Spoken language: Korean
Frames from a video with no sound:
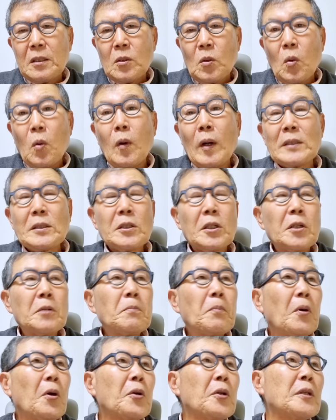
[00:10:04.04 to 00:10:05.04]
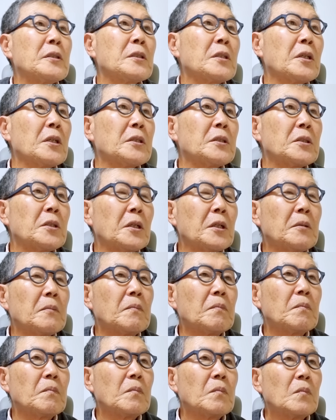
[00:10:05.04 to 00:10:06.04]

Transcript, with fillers: 고아처럼 버려진 것처럼